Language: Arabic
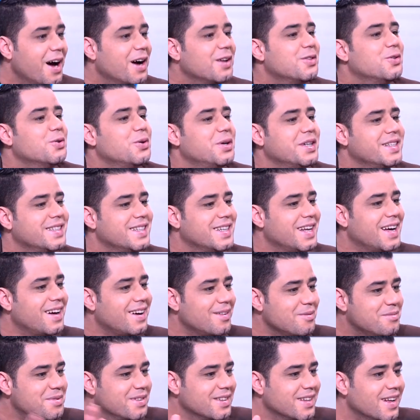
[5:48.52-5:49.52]
هادو عندنا
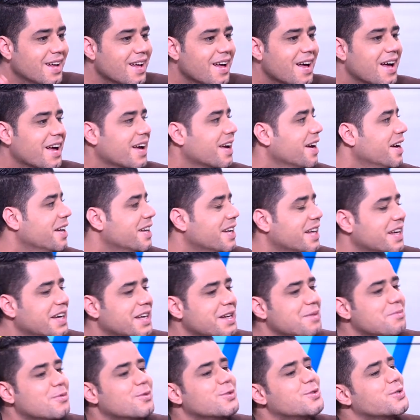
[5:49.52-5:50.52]
عندنا
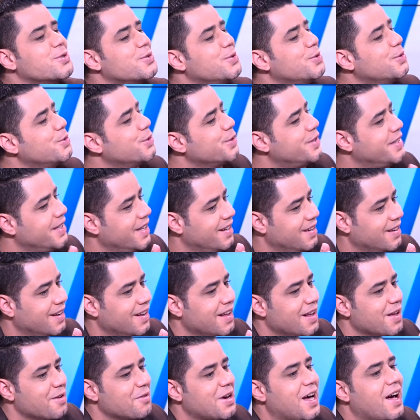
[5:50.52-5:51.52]
يعني موجود
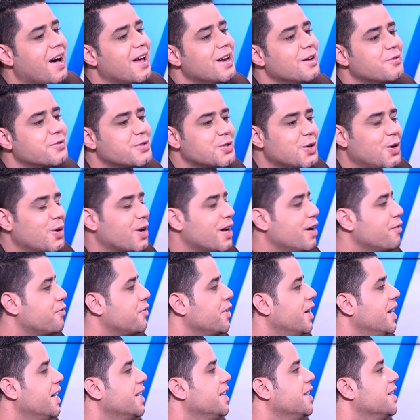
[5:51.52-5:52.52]
ضروري خالف تعرف
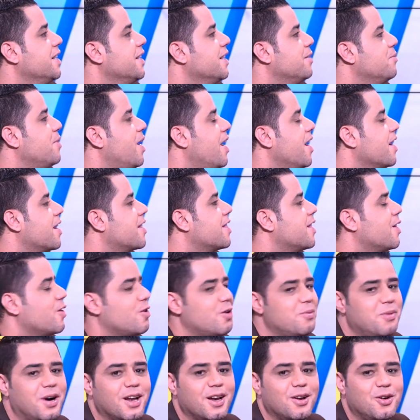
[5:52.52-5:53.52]
يعني آه. ما
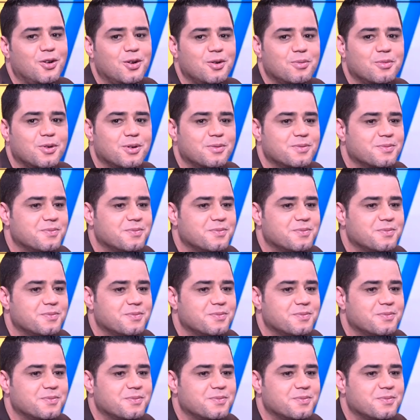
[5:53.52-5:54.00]
اكثرهم على العموم